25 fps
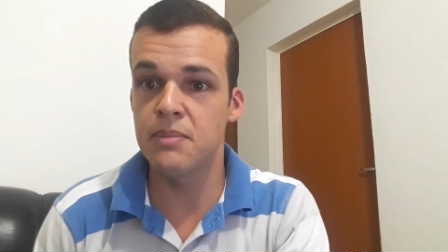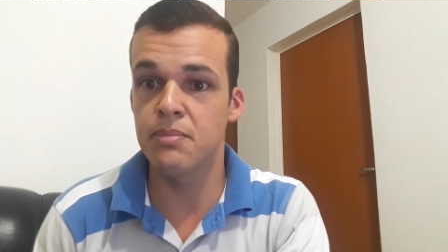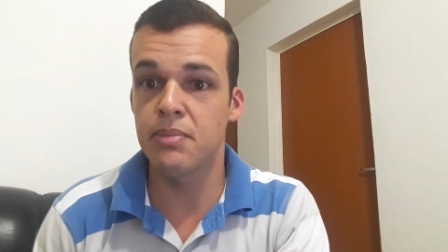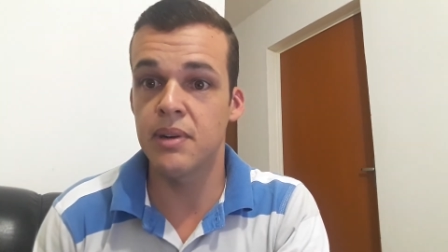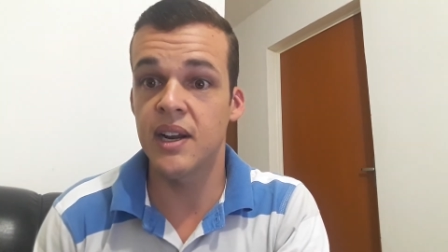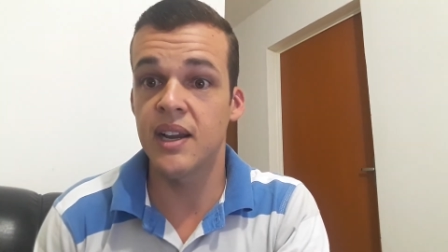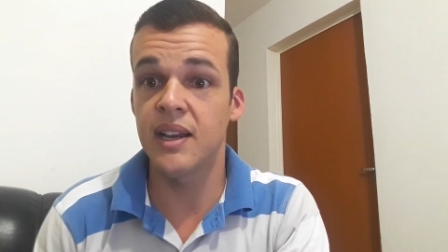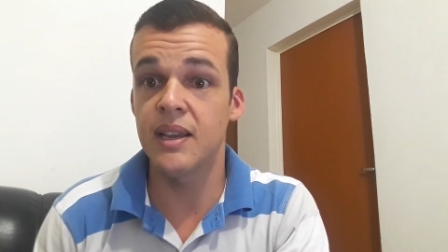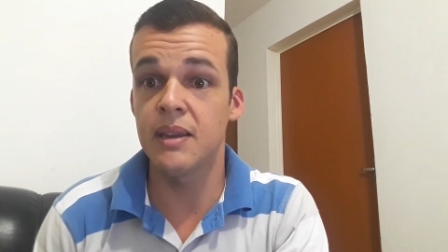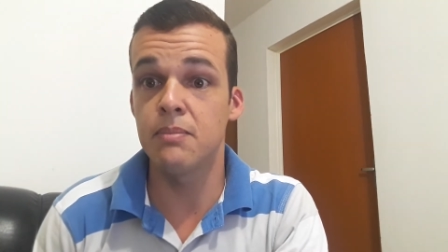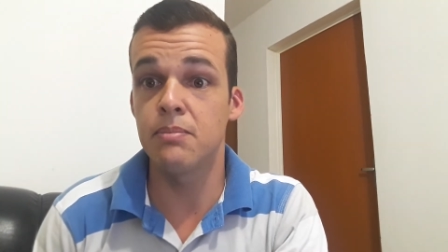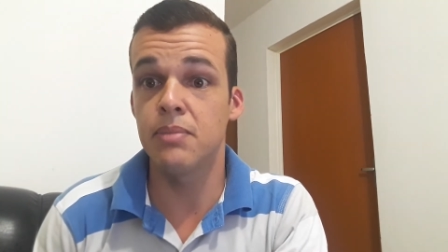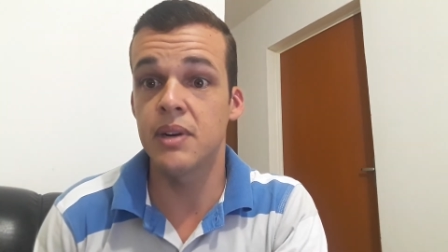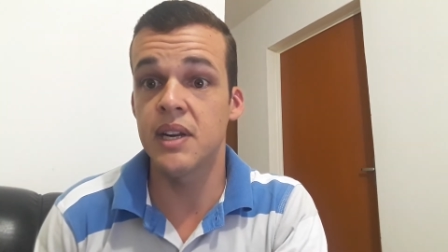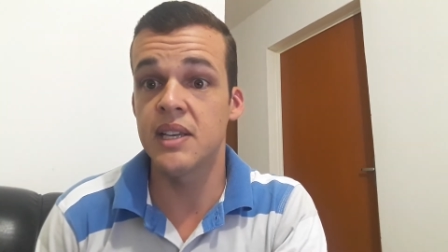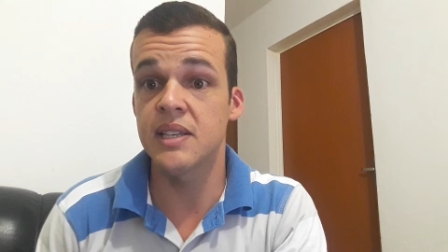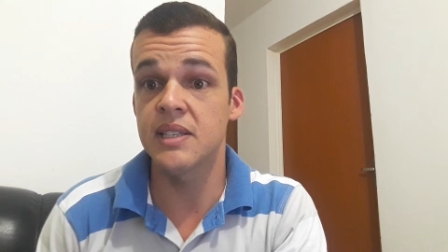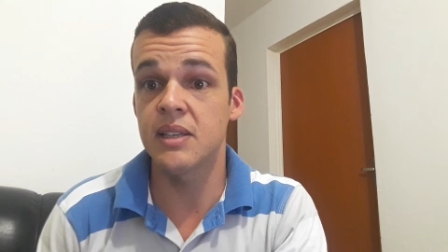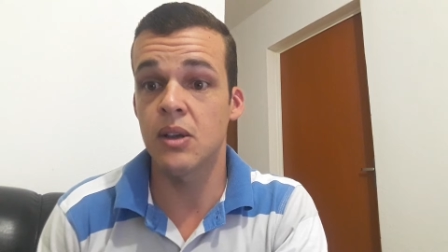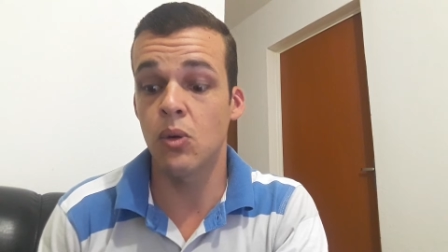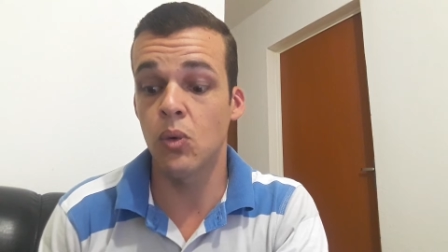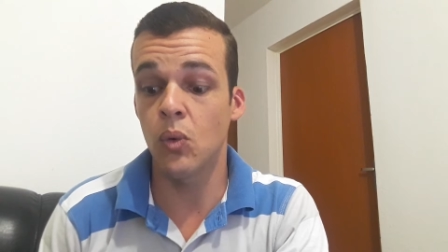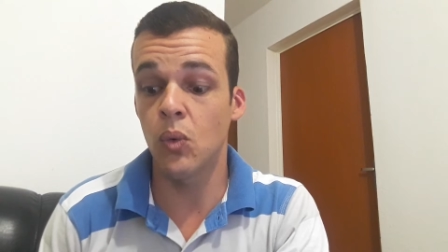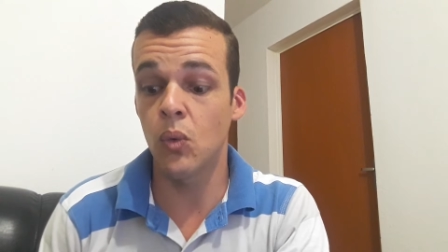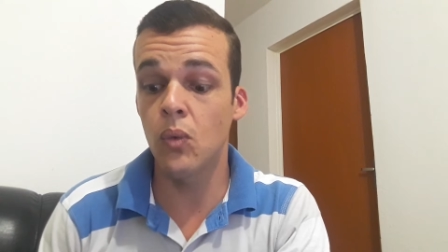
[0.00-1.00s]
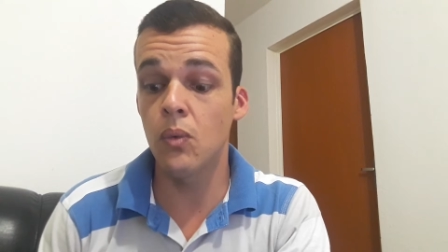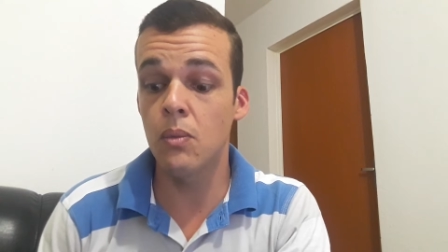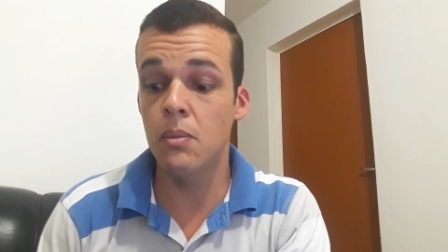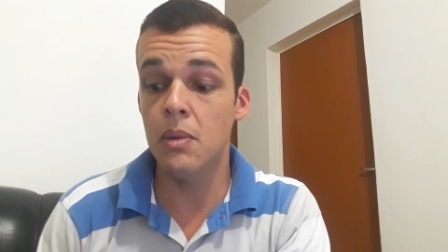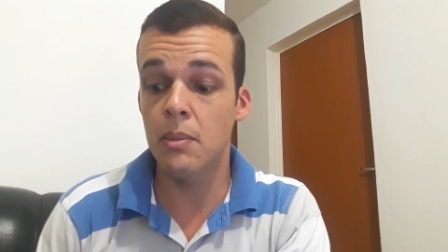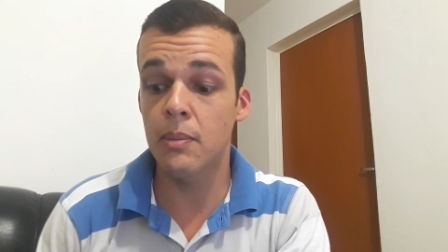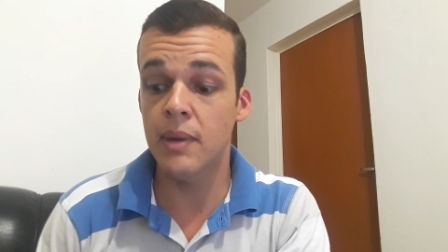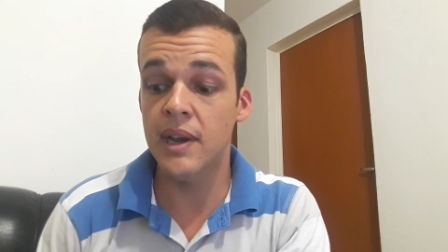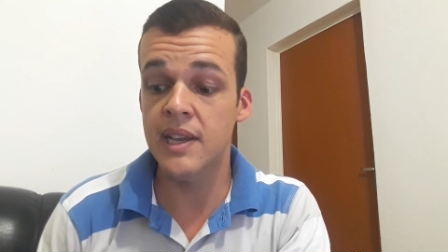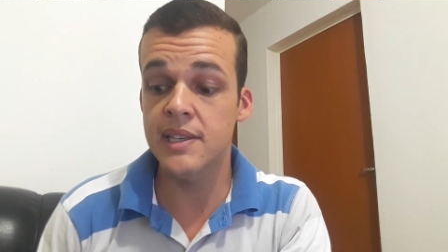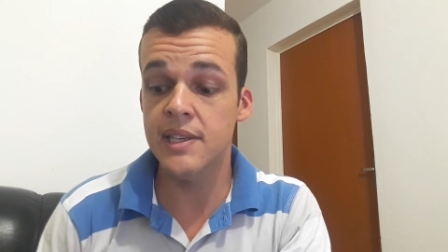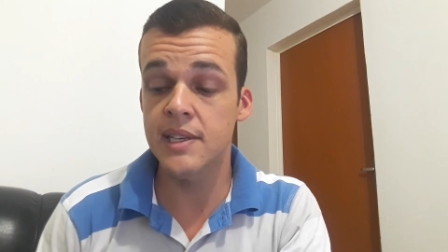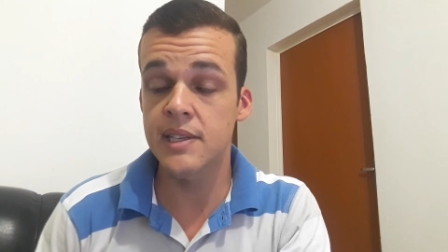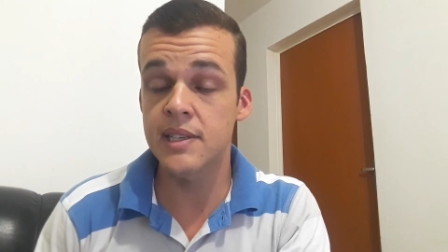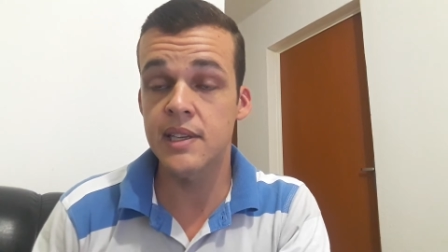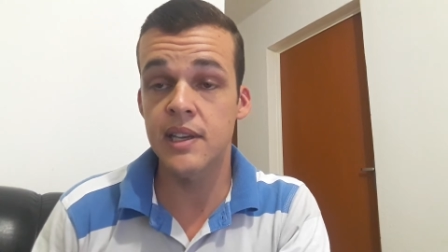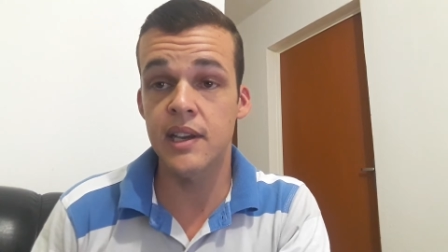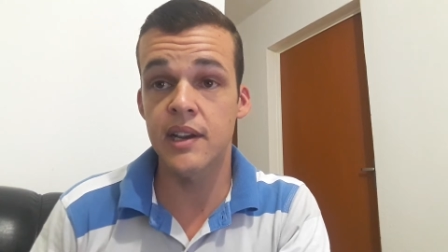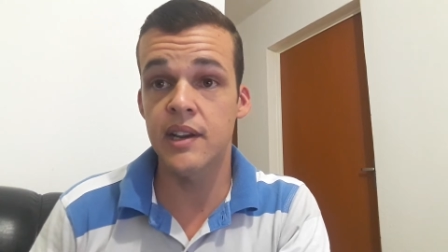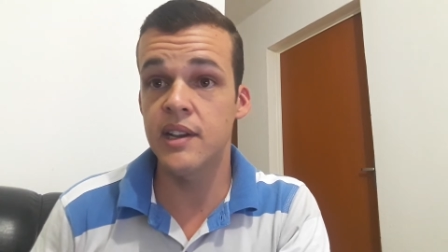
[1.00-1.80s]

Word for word: para empresa alguma, mas assim,